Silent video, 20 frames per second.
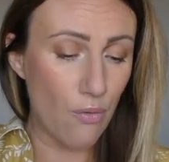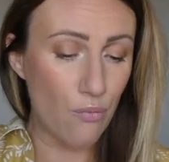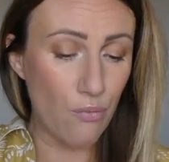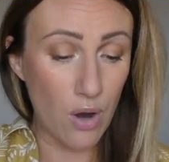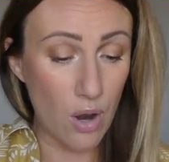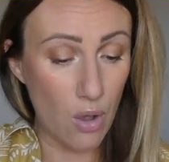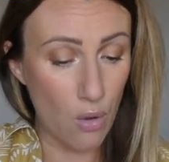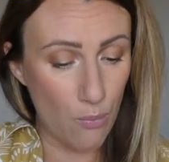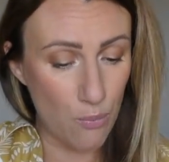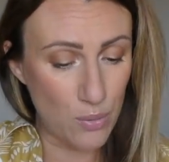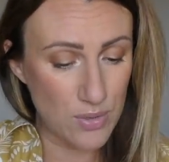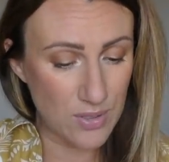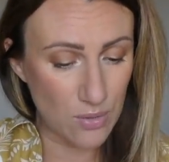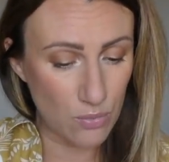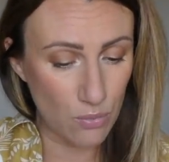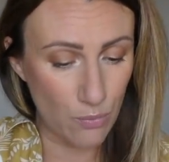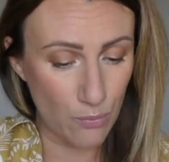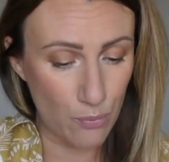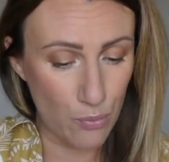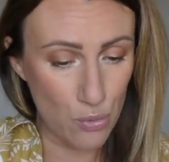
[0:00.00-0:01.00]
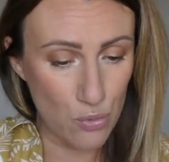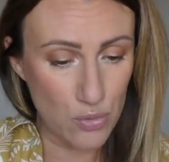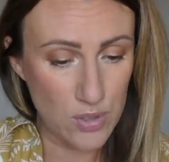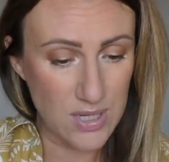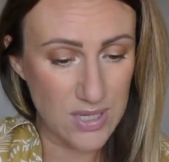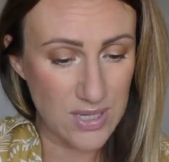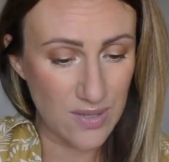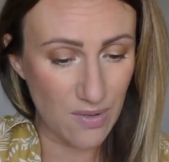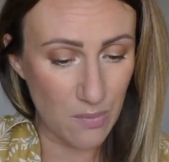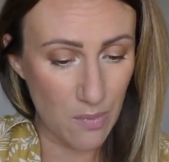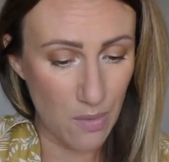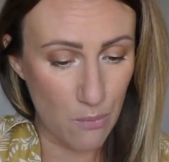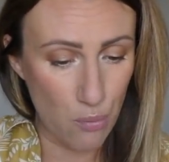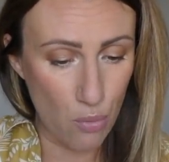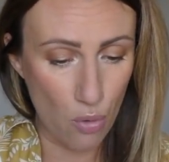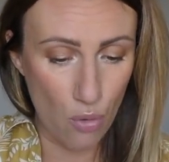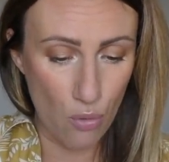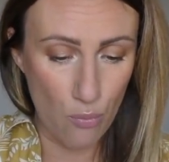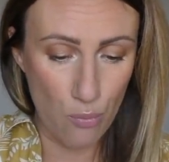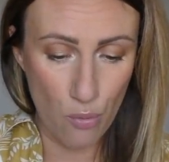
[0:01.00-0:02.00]
voilà, on peut, peut l'utiliser vraiment
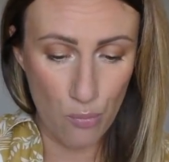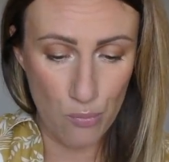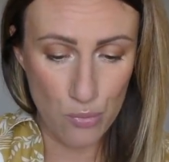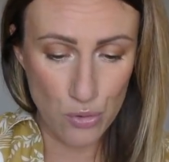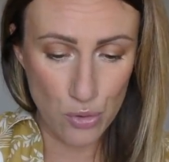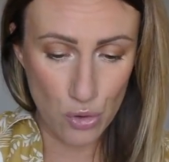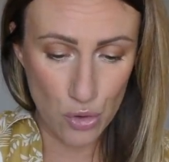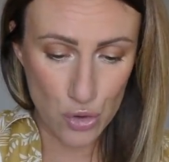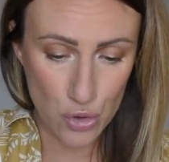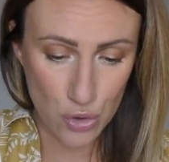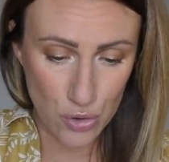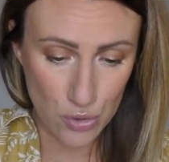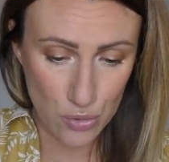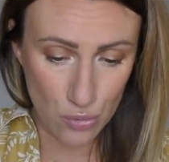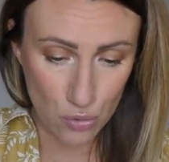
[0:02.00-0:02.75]
pour, pour plusieurs choses.